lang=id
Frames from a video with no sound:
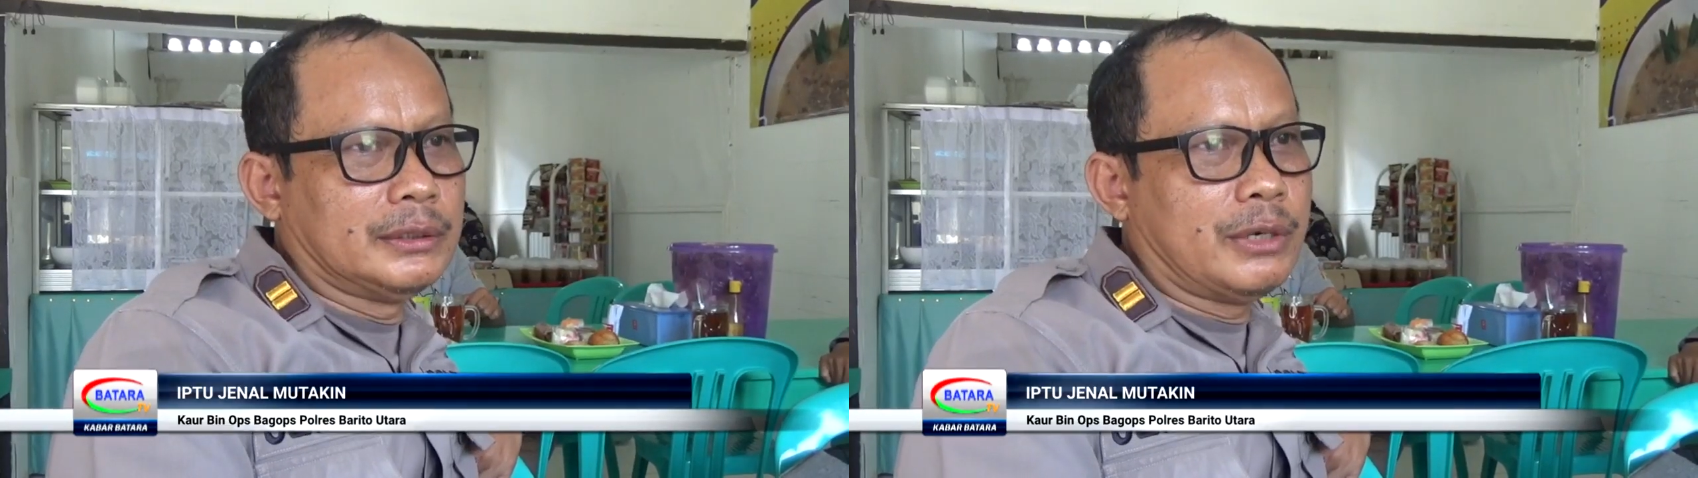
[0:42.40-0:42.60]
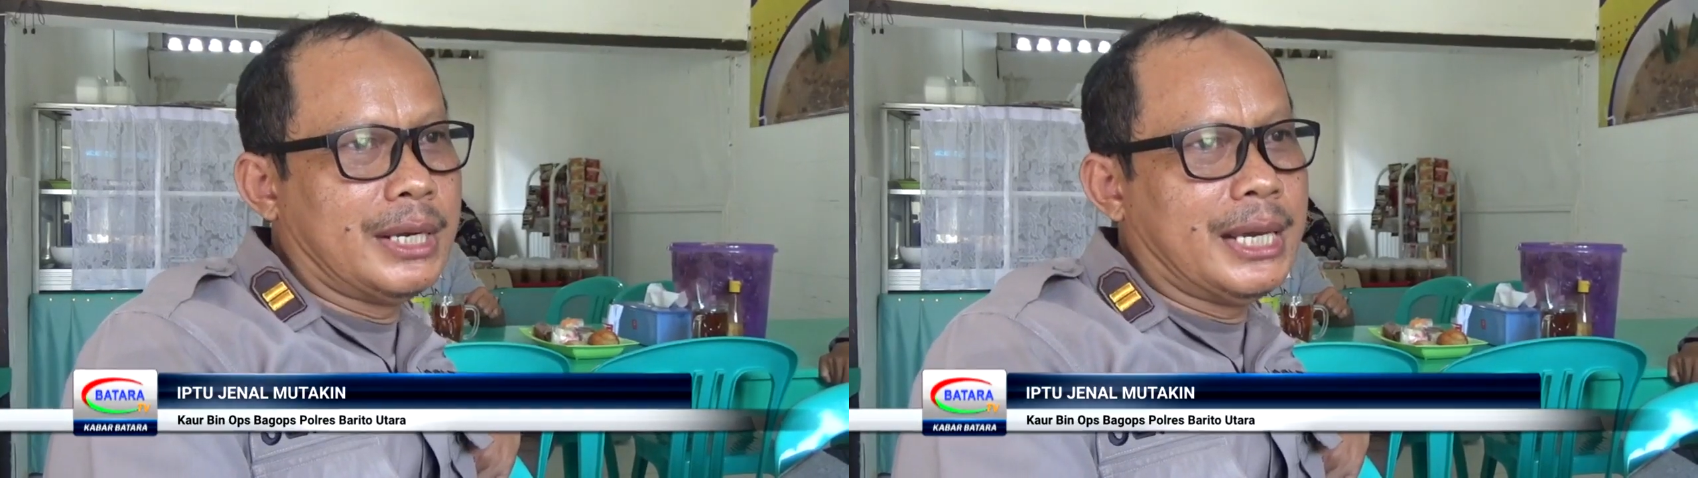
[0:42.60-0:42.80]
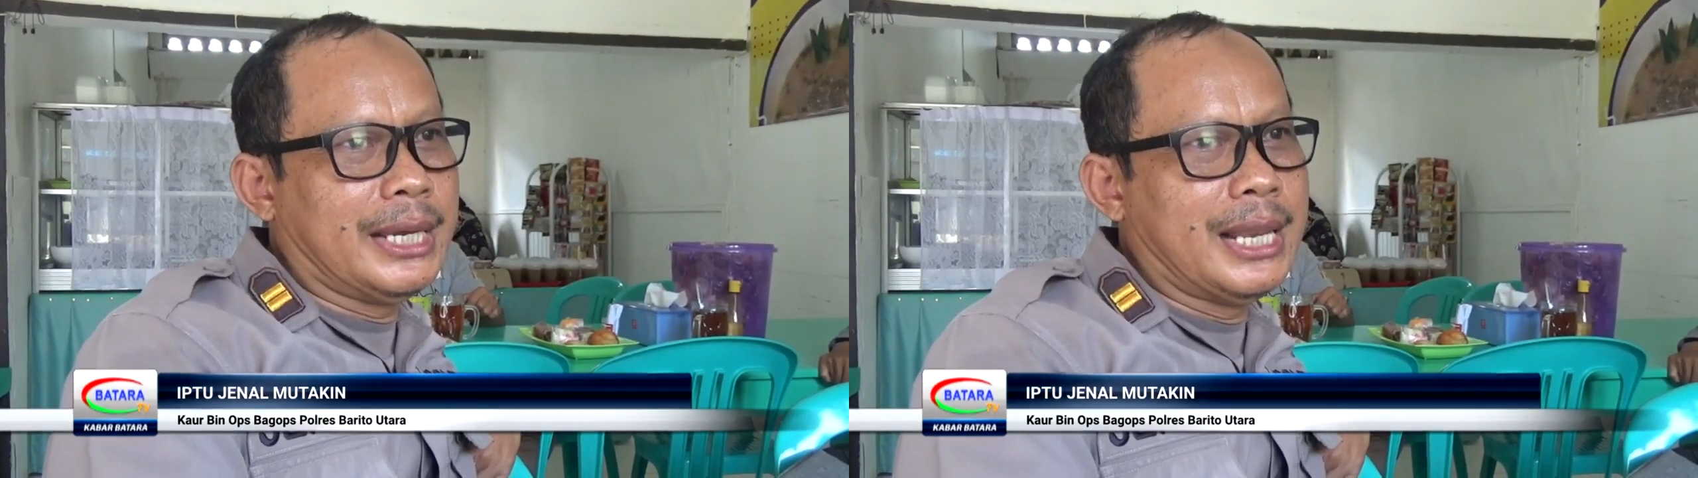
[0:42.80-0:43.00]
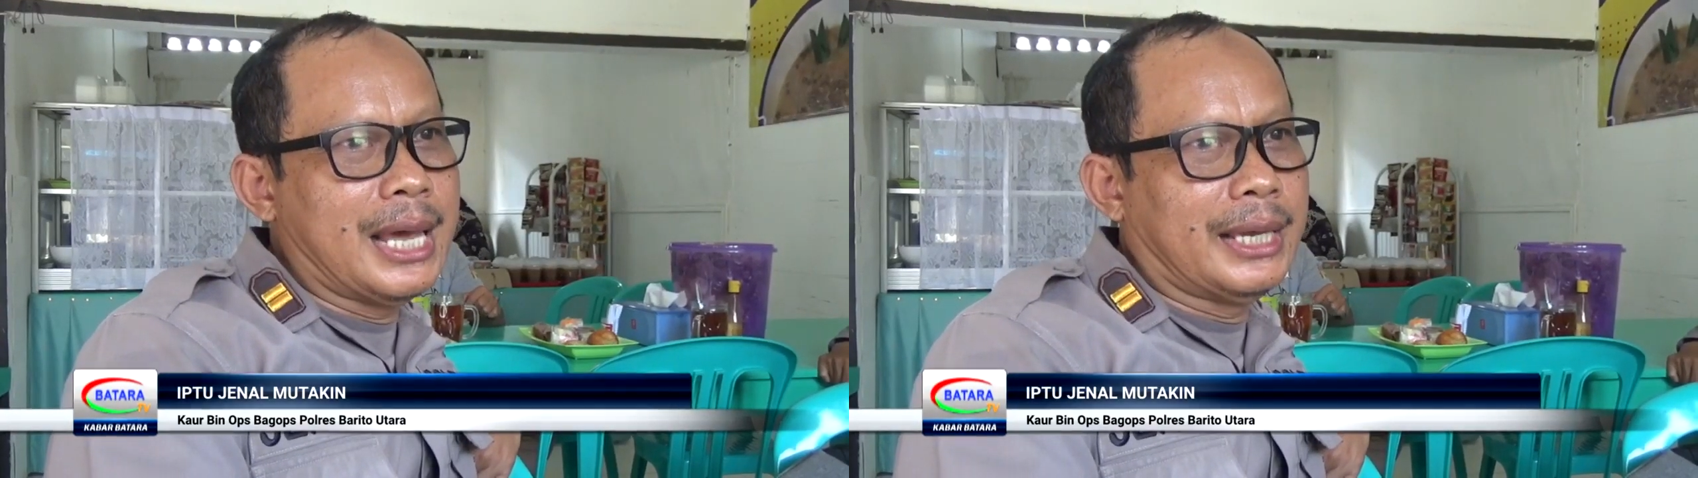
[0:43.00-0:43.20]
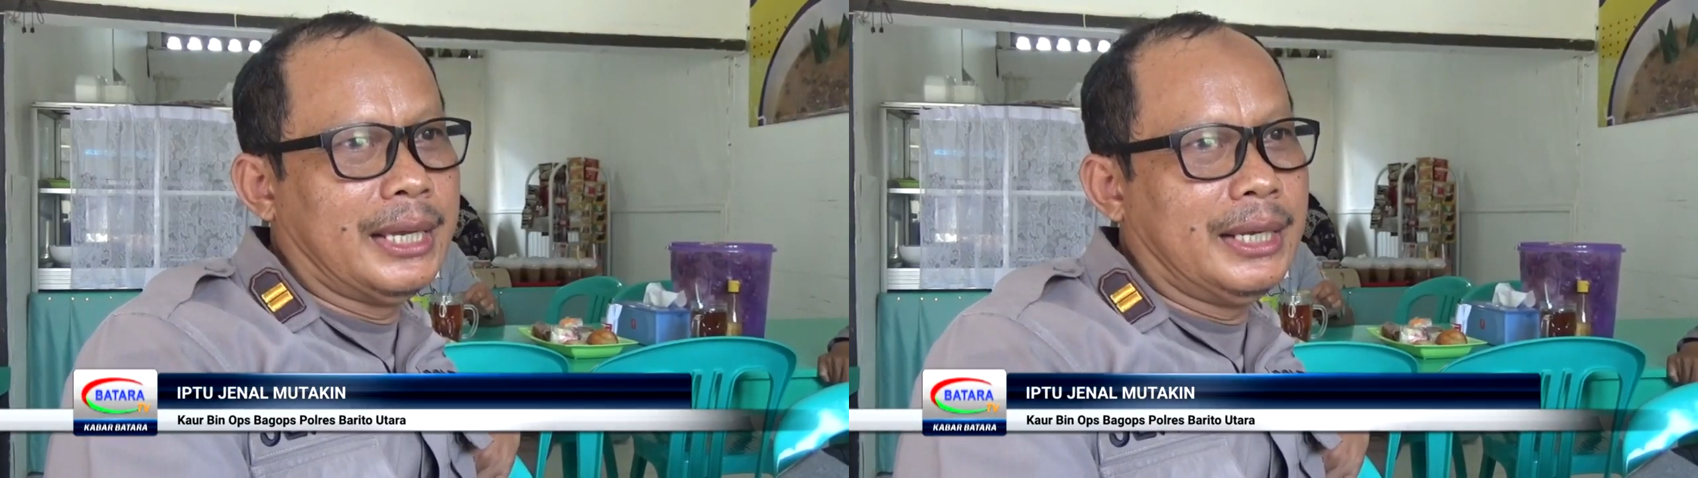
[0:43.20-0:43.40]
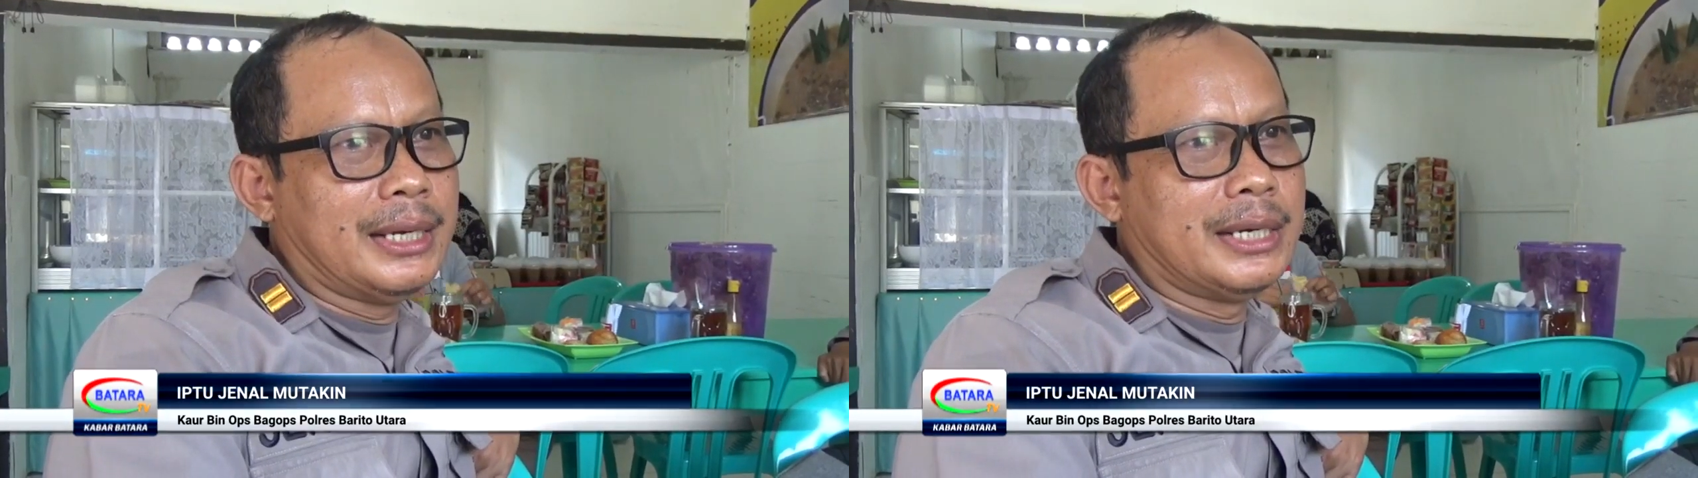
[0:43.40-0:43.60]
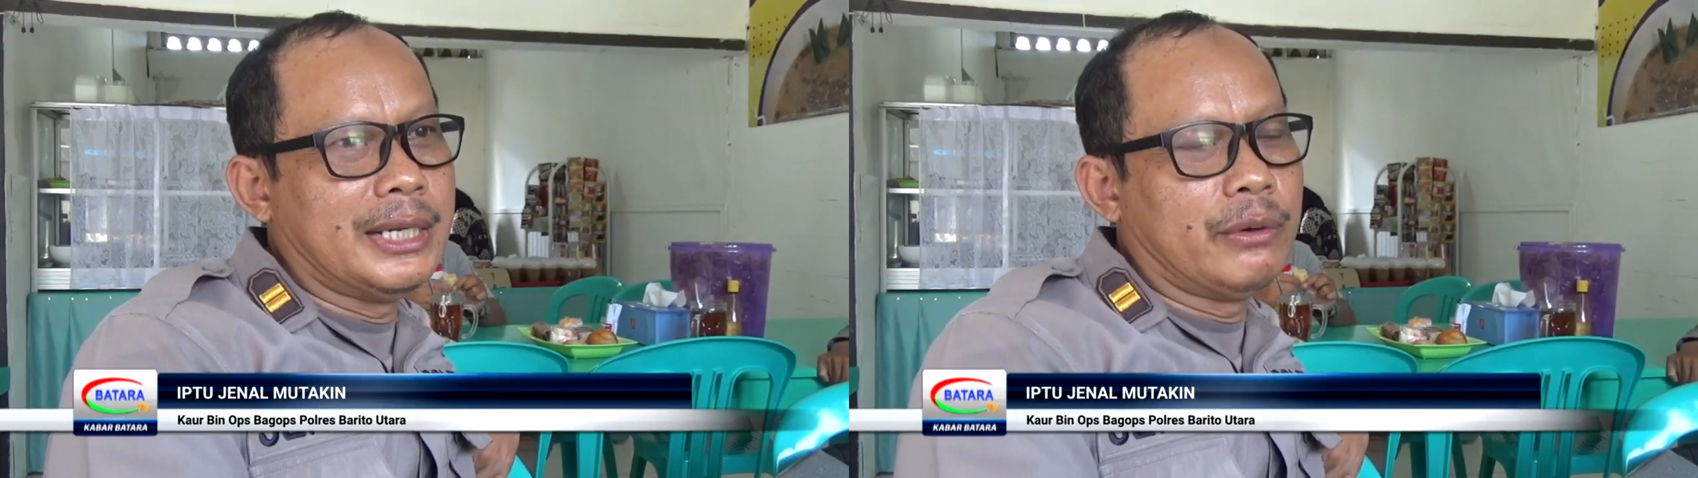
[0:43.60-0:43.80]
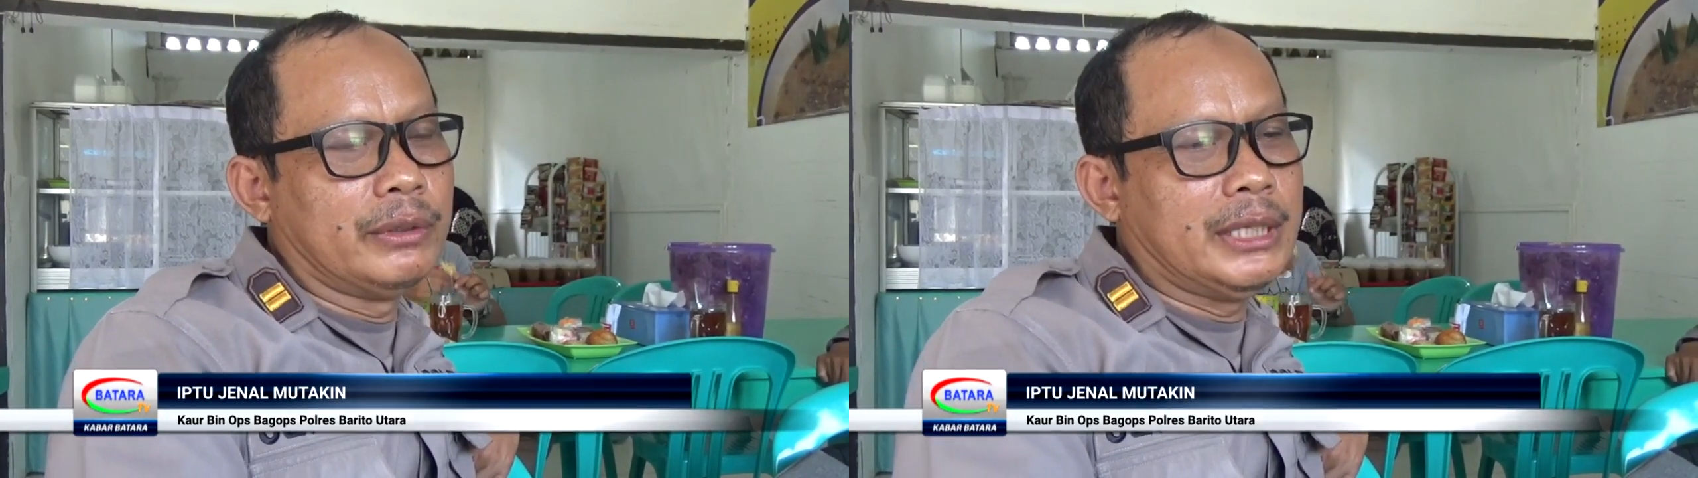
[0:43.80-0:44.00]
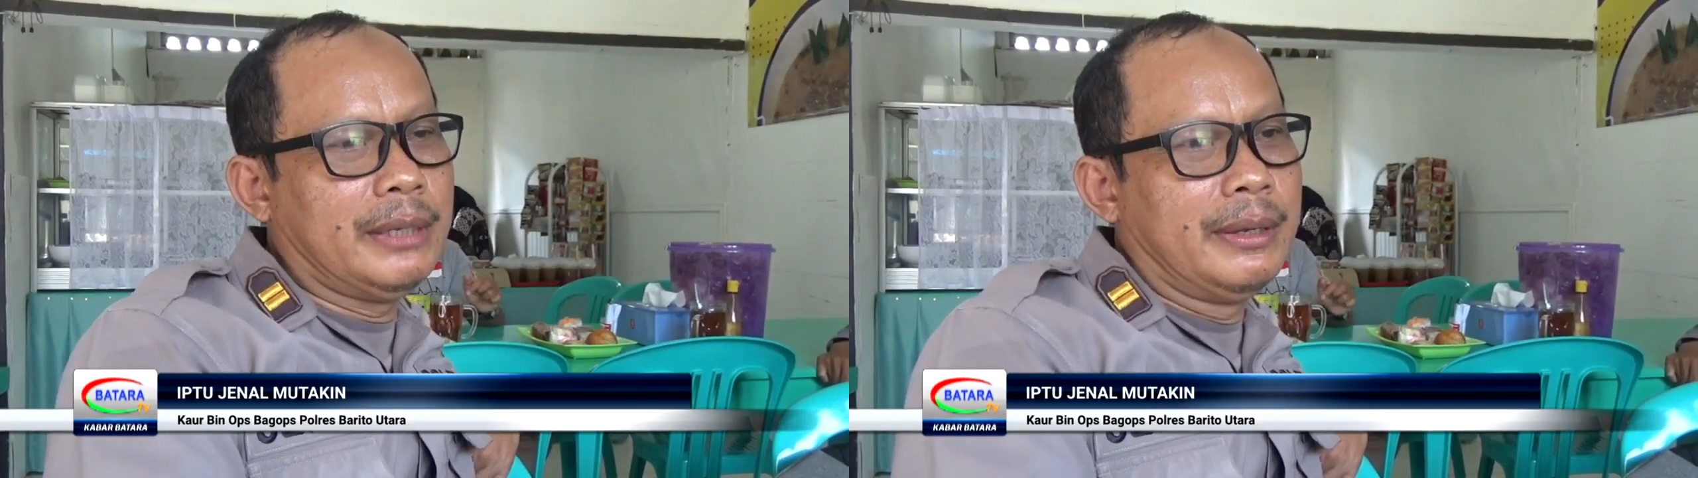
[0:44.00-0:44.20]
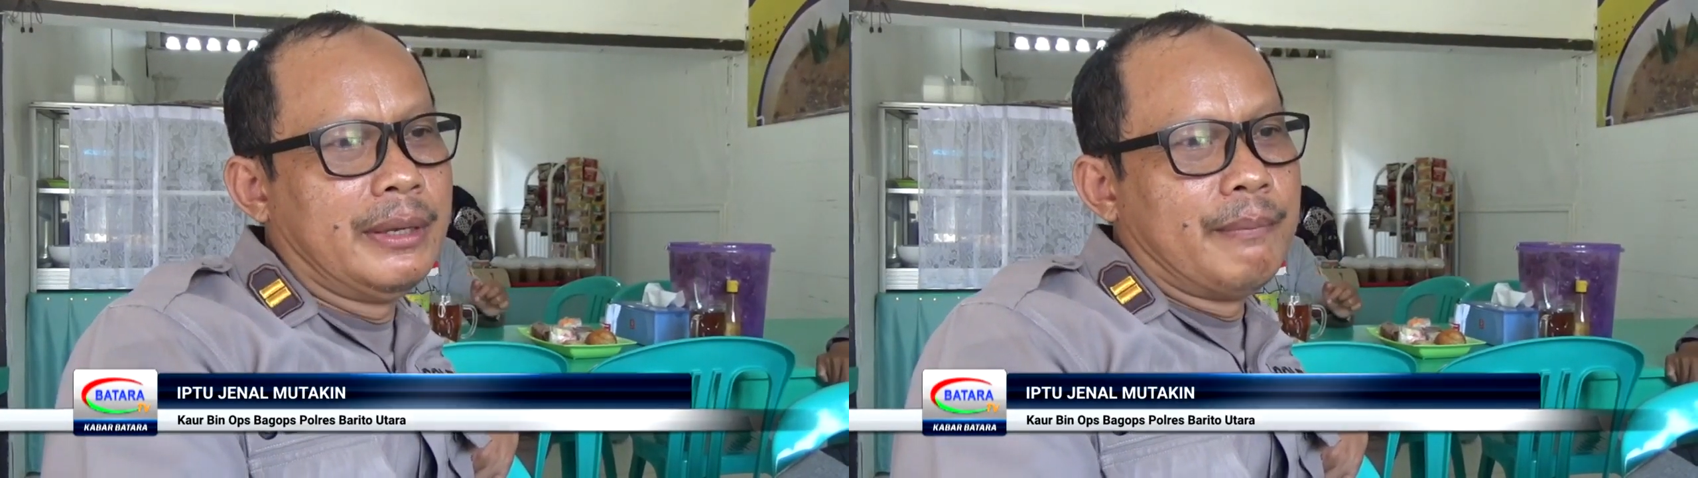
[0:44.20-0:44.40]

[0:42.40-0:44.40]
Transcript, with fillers: seorang laki-laki dan diikuti